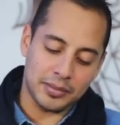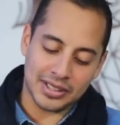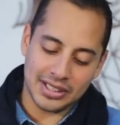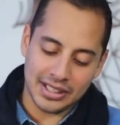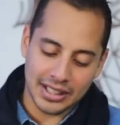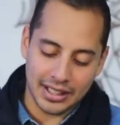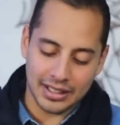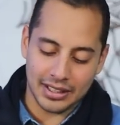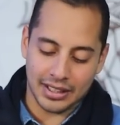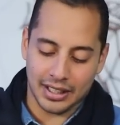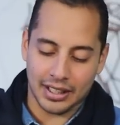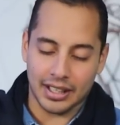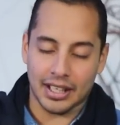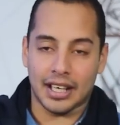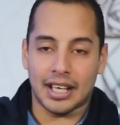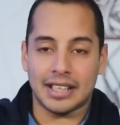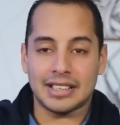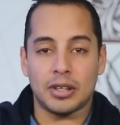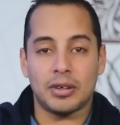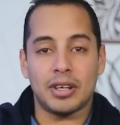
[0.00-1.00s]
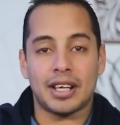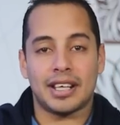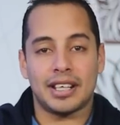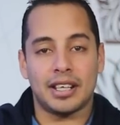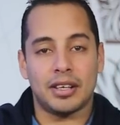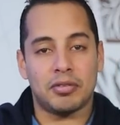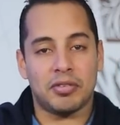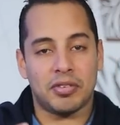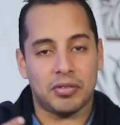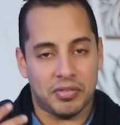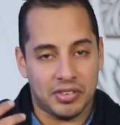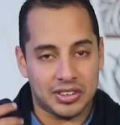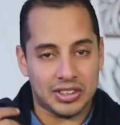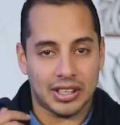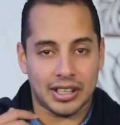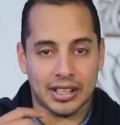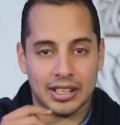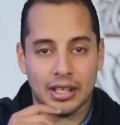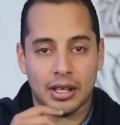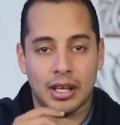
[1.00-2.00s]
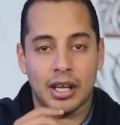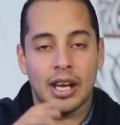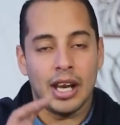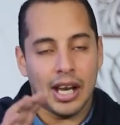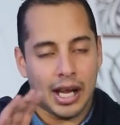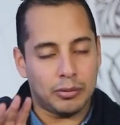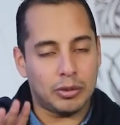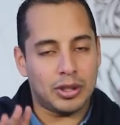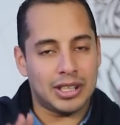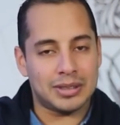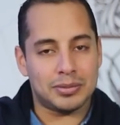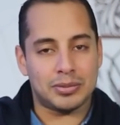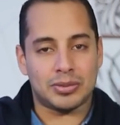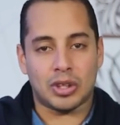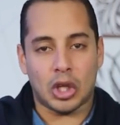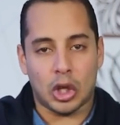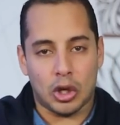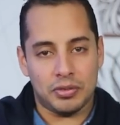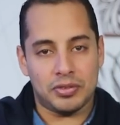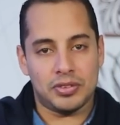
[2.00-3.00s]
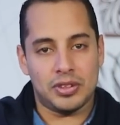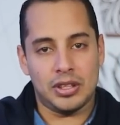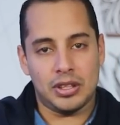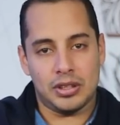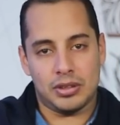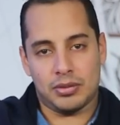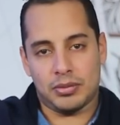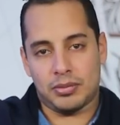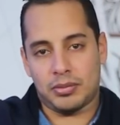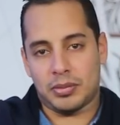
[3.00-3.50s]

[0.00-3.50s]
ميرسي جدا يعني عايز اقول لك ان الفتره الاخيره الحمد لله الناس بتعرفني